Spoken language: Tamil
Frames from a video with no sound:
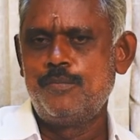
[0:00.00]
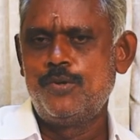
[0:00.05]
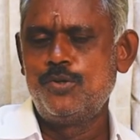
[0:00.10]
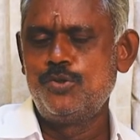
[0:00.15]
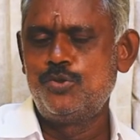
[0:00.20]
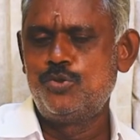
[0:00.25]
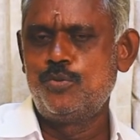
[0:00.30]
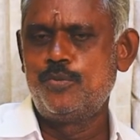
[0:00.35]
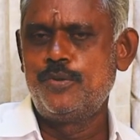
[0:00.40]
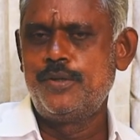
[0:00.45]

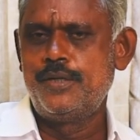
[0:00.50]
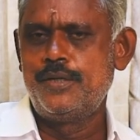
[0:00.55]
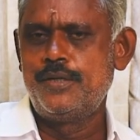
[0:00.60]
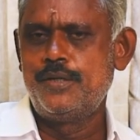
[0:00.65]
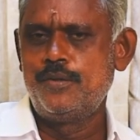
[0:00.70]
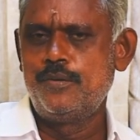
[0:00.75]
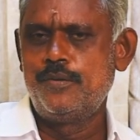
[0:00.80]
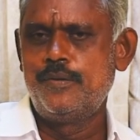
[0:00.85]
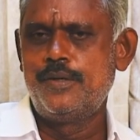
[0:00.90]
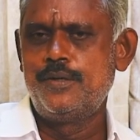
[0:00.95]
மருத்துவமனையை
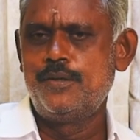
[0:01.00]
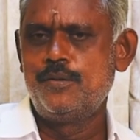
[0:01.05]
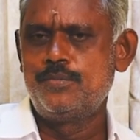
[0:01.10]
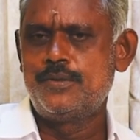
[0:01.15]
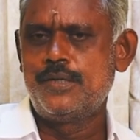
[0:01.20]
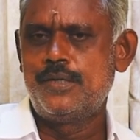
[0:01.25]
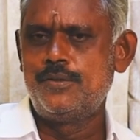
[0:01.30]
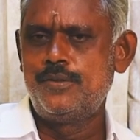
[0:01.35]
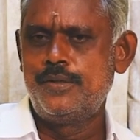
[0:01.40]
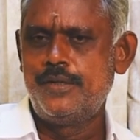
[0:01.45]
நிறுவ வேண்டும்
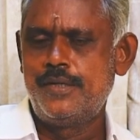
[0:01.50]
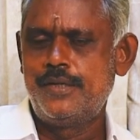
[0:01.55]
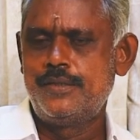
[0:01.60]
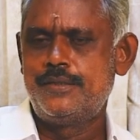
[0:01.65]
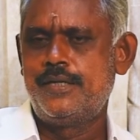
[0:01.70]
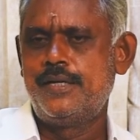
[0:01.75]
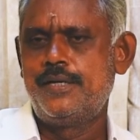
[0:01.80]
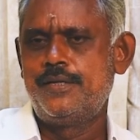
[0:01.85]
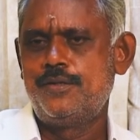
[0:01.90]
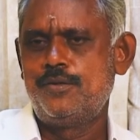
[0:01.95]
தன்னுடைய
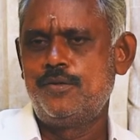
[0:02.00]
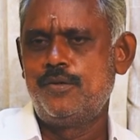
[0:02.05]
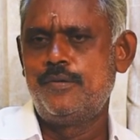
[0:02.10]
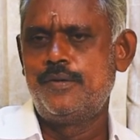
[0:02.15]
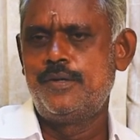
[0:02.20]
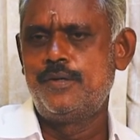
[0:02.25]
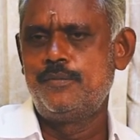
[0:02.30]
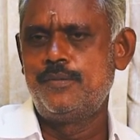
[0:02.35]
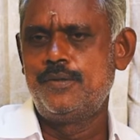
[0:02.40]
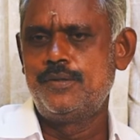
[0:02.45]
இடத்திலே நிறுவ
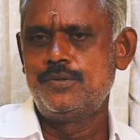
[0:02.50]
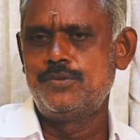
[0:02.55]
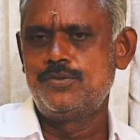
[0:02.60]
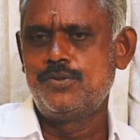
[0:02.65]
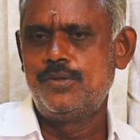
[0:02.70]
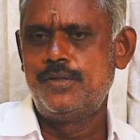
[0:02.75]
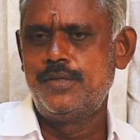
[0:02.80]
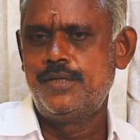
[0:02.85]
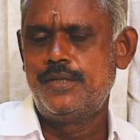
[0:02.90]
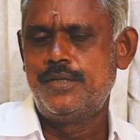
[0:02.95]
வேண்டும் என்று
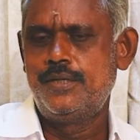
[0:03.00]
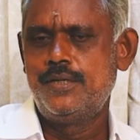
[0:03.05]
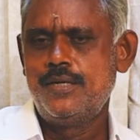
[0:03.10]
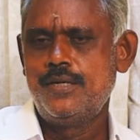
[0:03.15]
சொல்லி